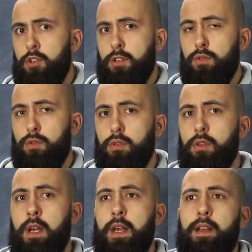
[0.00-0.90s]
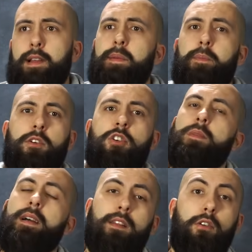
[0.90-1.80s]
зачастую, либо
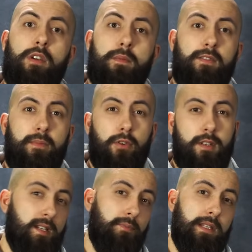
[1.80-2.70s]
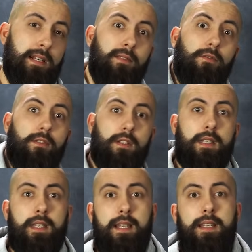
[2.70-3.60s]
поджимает какой-нибудь вопрос распределения в
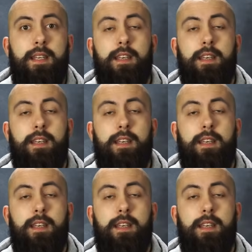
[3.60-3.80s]
университете,